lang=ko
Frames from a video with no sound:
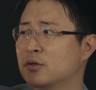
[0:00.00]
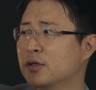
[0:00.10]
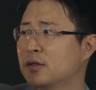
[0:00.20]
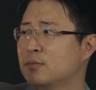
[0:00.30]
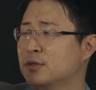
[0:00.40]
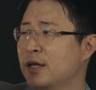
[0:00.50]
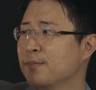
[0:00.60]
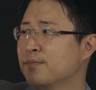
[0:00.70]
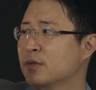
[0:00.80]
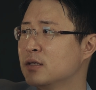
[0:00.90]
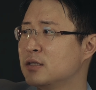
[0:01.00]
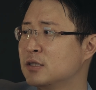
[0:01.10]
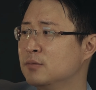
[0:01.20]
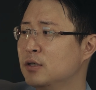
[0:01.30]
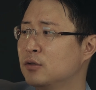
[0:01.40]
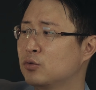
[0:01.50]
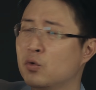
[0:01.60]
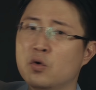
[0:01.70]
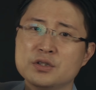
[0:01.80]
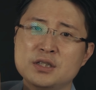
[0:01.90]
그렇기 때문에 지금
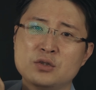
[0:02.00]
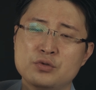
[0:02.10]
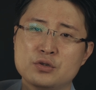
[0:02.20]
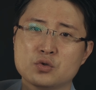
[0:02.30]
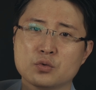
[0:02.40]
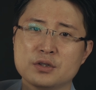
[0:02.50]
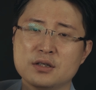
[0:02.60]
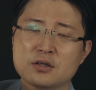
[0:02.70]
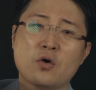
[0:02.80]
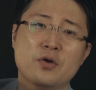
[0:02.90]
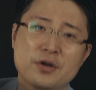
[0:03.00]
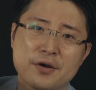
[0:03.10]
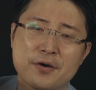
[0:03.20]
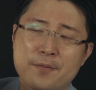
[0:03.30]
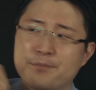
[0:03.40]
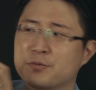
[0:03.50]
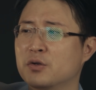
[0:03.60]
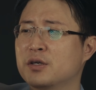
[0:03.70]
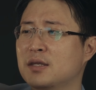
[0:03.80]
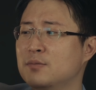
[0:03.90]
또 이 뒤쪽이 걸려요.
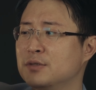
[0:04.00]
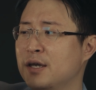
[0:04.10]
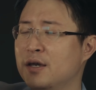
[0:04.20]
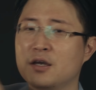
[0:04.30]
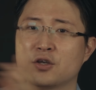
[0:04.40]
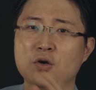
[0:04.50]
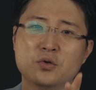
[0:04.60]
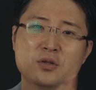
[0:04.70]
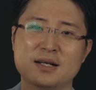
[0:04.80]
그렇기 때문에 결론을